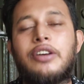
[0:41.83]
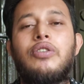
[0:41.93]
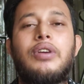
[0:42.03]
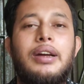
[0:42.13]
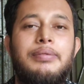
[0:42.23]

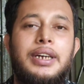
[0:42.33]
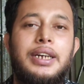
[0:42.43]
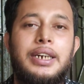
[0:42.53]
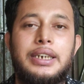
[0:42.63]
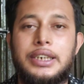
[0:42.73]
এখন
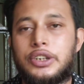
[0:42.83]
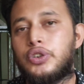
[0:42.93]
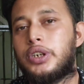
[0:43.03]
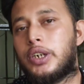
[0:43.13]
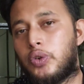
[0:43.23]
আবার
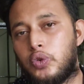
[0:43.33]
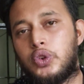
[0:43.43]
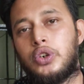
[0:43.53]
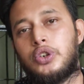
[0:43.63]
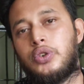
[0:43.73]
কিছুটা
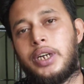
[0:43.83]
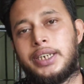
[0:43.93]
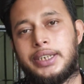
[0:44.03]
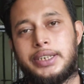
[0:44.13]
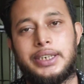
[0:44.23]
গুঞ্জন শোনা
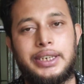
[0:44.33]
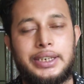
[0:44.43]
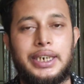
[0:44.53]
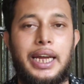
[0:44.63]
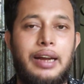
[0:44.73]
যাচ্ছে
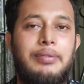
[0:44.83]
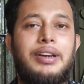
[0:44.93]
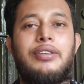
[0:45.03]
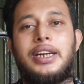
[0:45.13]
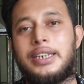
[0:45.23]
যে
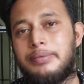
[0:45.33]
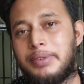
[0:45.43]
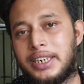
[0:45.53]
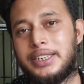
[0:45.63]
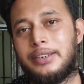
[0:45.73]
আবারও নাকি
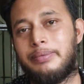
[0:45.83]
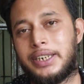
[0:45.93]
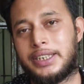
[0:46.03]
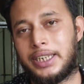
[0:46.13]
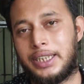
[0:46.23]
বেড়ে যাবে
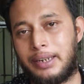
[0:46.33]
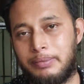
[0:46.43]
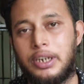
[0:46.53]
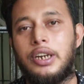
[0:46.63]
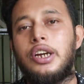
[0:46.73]
বাচ্চার
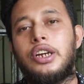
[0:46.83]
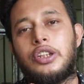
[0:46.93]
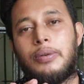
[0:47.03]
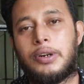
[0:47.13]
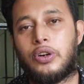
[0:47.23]
দাম
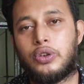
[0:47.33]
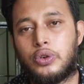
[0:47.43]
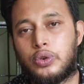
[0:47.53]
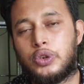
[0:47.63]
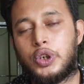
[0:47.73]
তবে
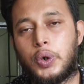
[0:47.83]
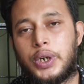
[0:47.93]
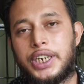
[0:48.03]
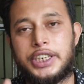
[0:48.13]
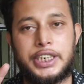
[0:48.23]
কতটুকু
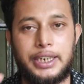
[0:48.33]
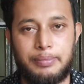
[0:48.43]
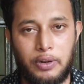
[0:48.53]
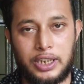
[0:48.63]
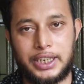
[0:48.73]
সঠিক সেটা
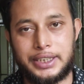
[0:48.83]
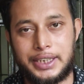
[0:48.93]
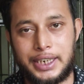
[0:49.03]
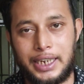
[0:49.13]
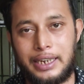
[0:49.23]
বলা
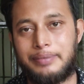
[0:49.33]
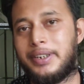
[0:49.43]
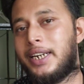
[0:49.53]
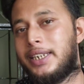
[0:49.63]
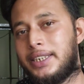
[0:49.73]
যাচ্ছে না
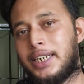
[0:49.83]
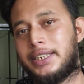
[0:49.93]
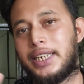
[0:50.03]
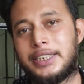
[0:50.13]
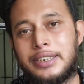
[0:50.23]
আপনারা
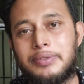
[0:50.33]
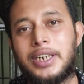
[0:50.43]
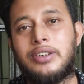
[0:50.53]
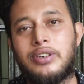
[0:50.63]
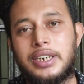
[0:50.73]
নিজেরা
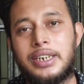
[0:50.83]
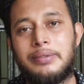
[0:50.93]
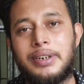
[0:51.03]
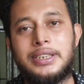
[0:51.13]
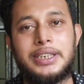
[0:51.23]
জাস্টিফাই করে
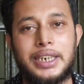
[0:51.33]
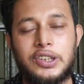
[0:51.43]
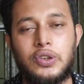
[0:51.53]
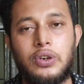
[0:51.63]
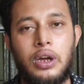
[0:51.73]
কিনবেন
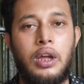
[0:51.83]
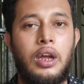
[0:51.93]
যেহেতু